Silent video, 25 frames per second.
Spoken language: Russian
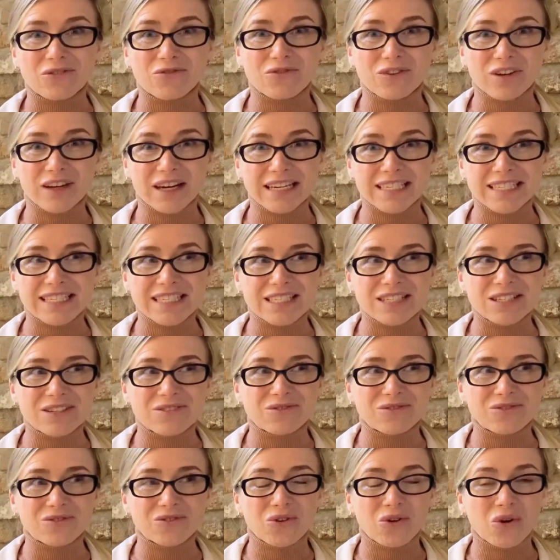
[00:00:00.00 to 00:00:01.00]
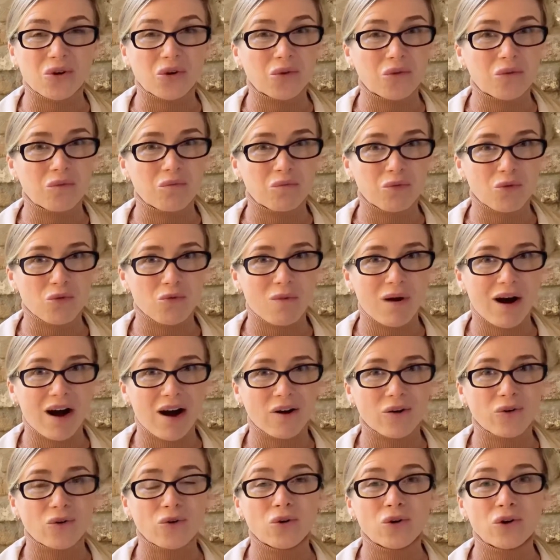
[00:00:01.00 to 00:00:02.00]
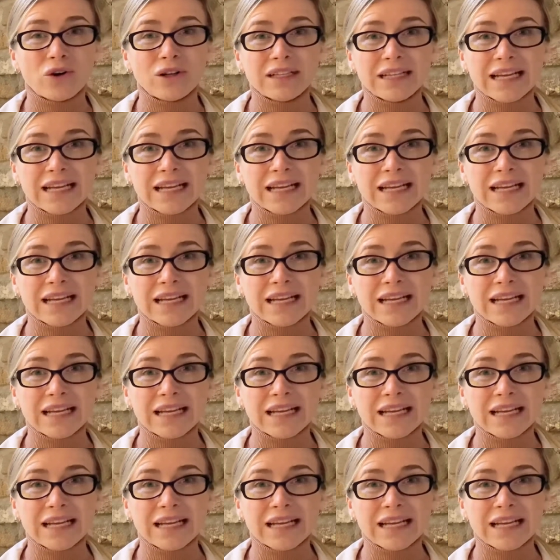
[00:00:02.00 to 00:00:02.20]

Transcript: в красивую бумагу,